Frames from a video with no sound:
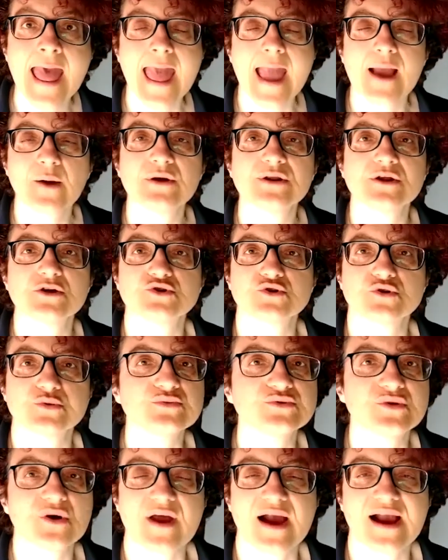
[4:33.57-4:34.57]
e quindi a un certo
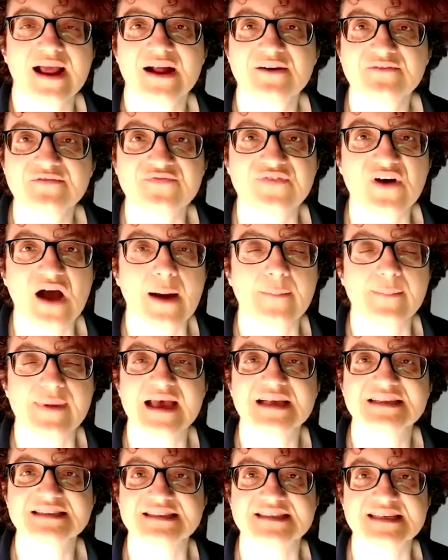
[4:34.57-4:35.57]
punto ha una gran fame,
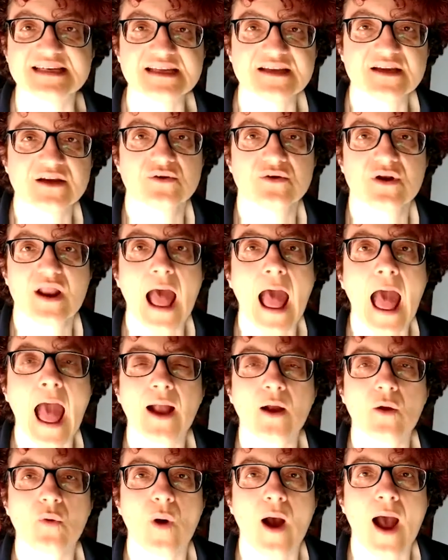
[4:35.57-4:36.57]
ha sete, non ha
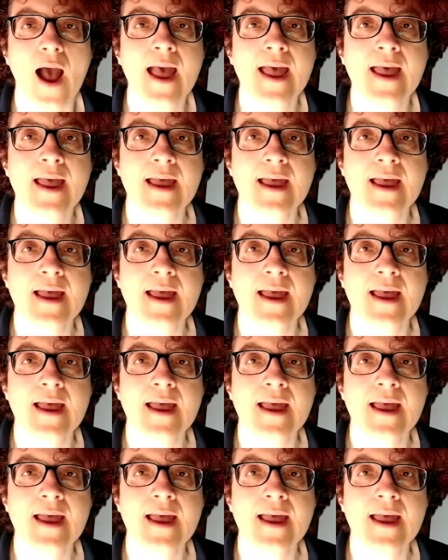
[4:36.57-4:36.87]
acqua,